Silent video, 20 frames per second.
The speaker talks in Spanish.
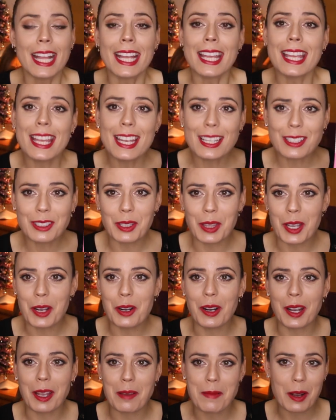Y esto
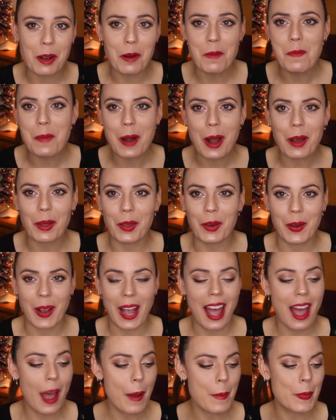digo que me he comprado dos
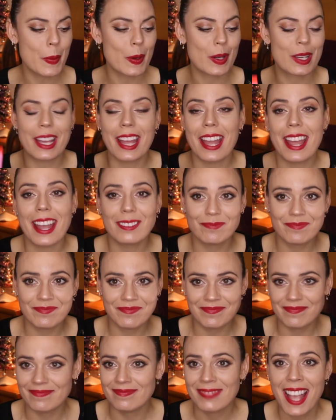cajas porque...
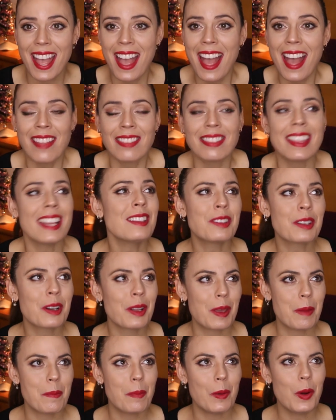Mm,
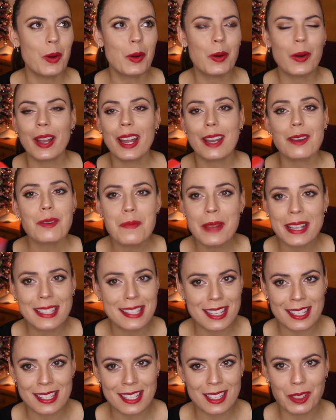dentro de poco, en un
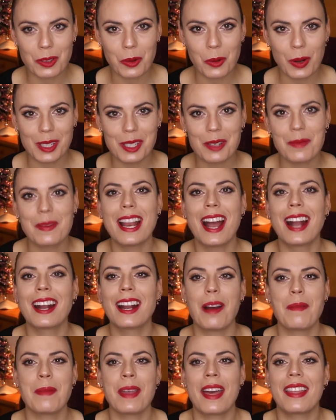mesecito cuando me
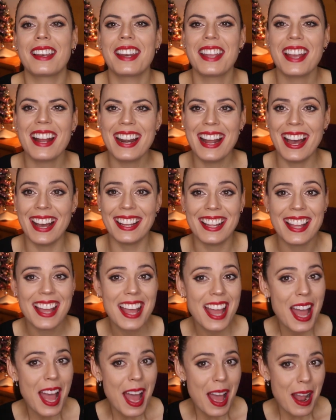nazca mi Adriana,
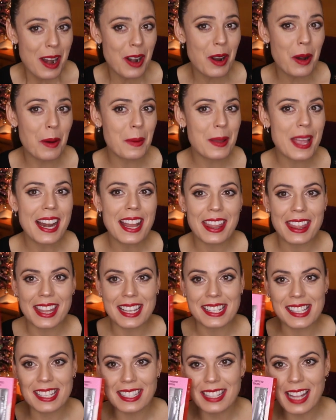lo voy a
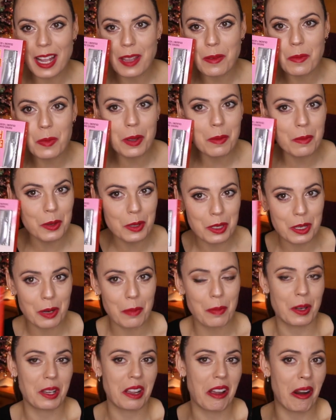necesitar y muy mucho
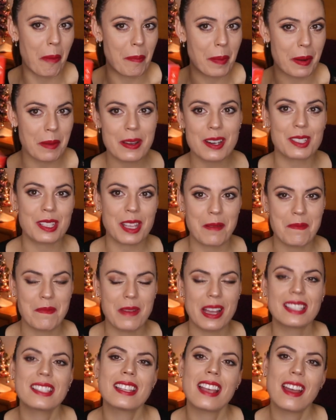porque los primeros seis
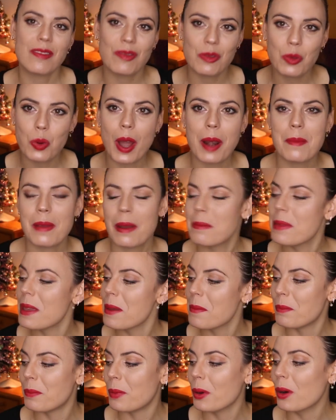meses duerme
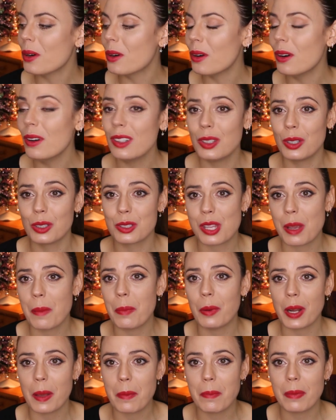bien poco, lo sé
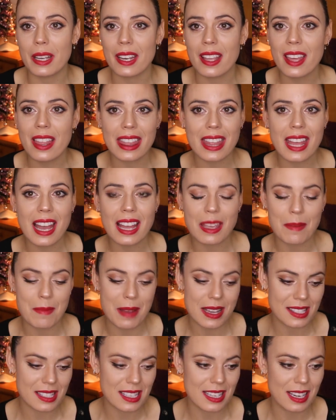por experiencia y
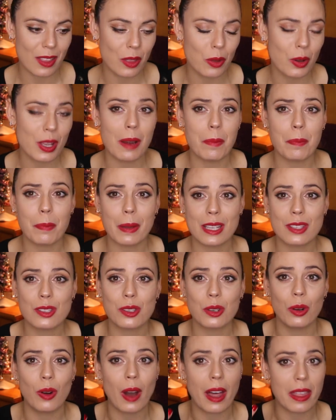más si le doy el
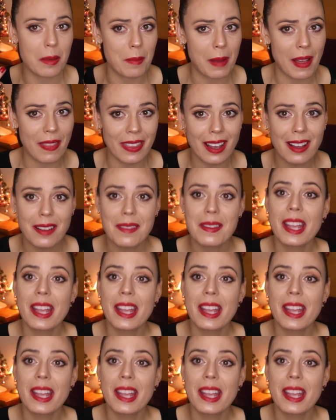pecho a demanda.